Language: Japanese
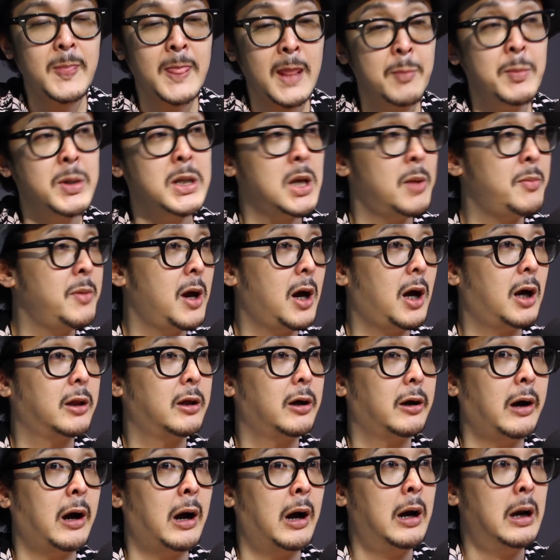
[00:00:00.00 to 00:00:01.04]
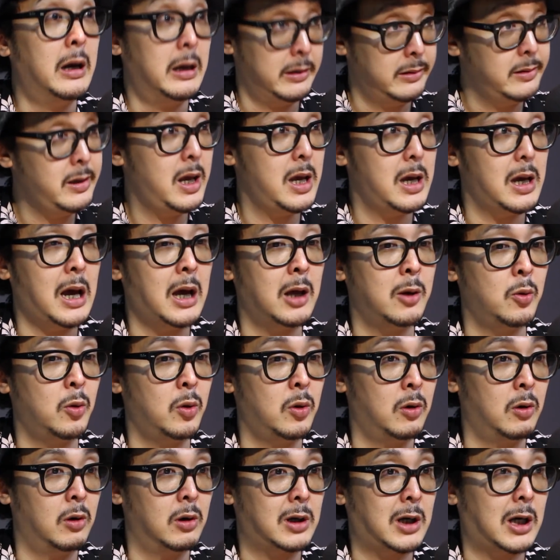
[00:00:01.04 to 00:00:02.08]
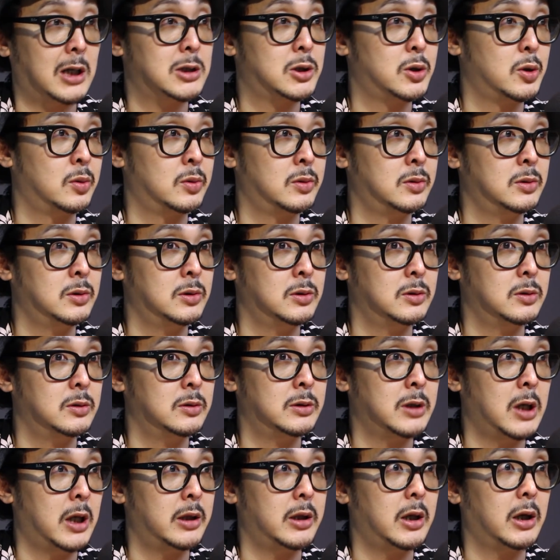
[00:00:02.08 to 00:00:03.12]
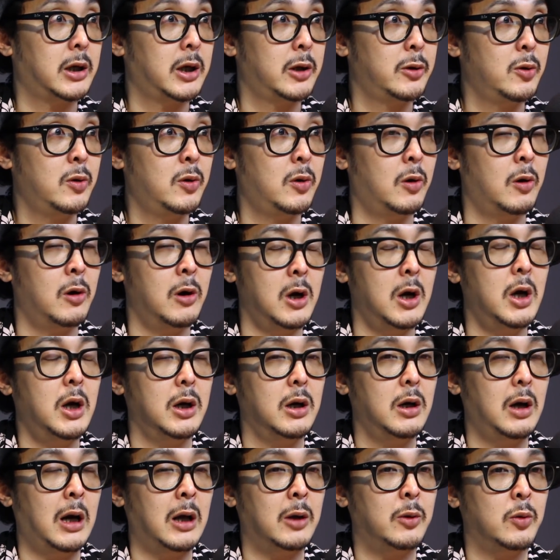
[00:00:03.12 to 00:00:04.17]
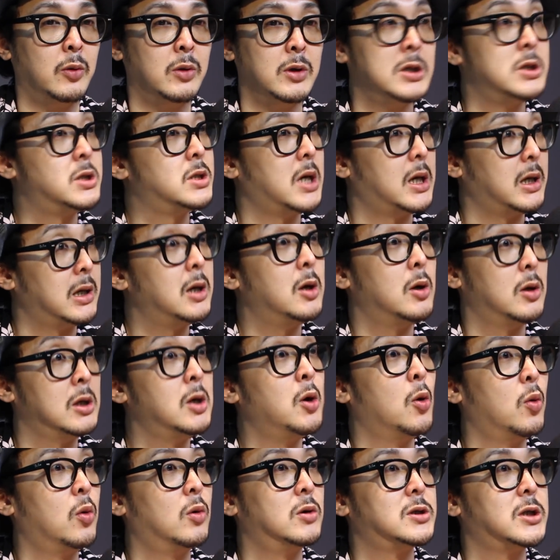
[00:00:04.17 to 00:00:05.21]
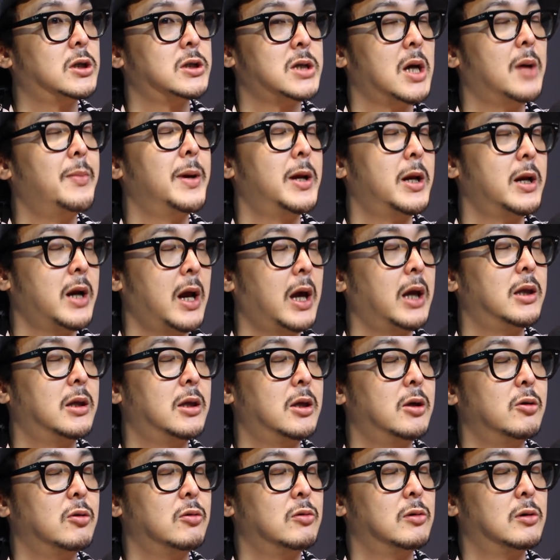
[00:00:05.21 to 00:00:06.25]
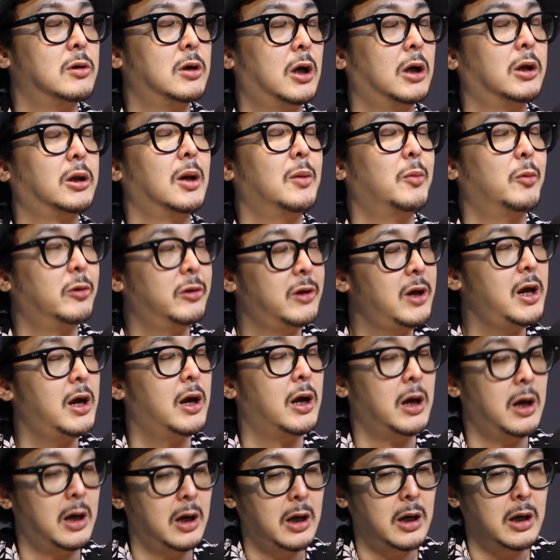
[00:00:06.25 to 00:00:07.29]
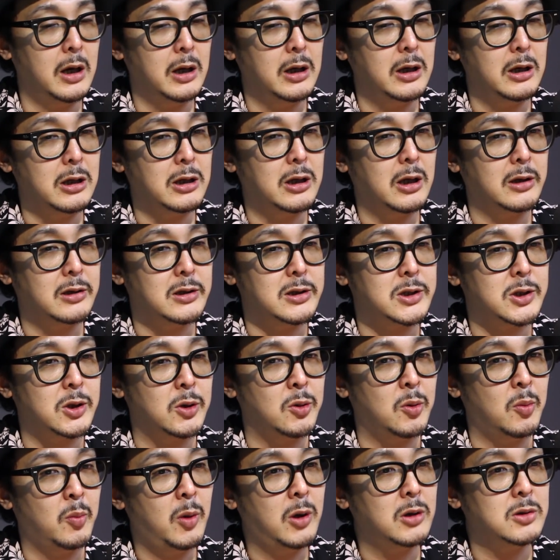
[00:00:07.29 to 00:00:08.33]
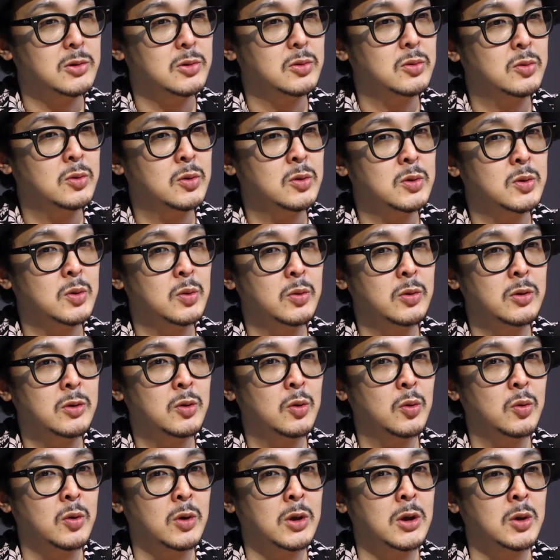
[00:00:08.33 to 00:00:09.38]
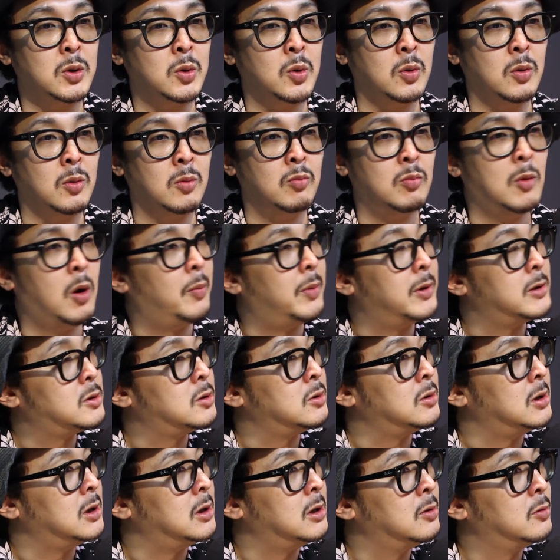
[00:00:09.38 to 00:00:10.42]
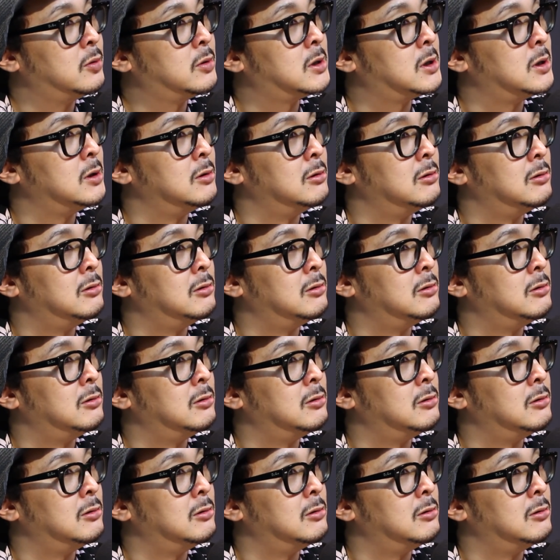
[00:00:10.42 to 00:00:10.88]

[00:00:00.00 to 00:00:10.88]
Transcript: 見た目は肌がねあの、褐色なんだけど、あの一切に日本語しか喋れないっていう方もね、いたんですけど、まあ、ずっとそういう人といると、まあ、別に普通